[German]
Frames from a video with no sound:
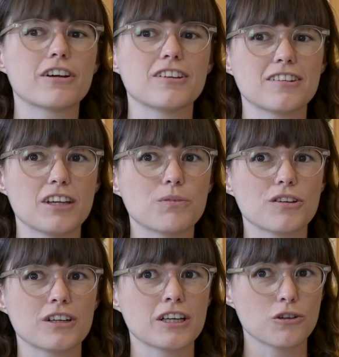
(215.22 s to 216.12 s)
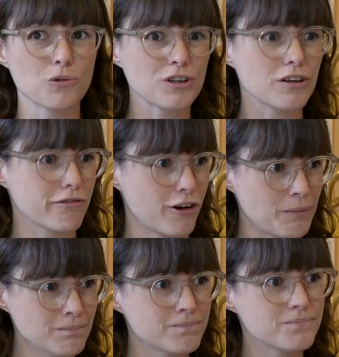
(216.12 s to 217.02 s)
aber es gibt es auch in gedruckter
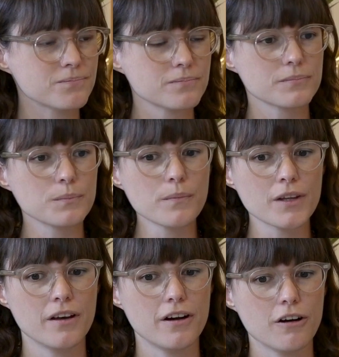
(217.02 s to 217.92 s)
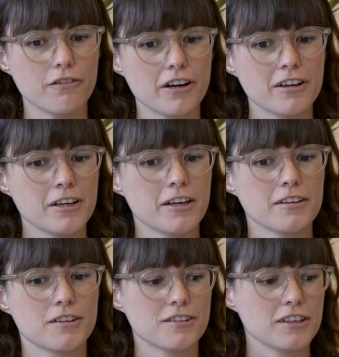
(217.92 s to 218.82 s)
Form. Ja. Aber
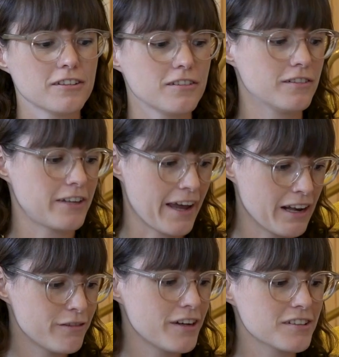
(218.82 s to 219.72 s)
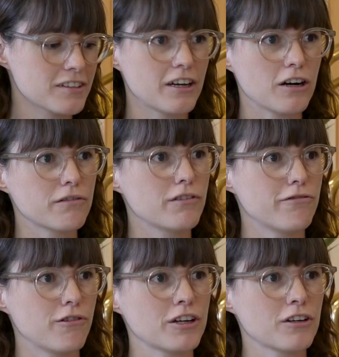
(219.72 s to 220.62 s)
sie sind teilweise nach wie vor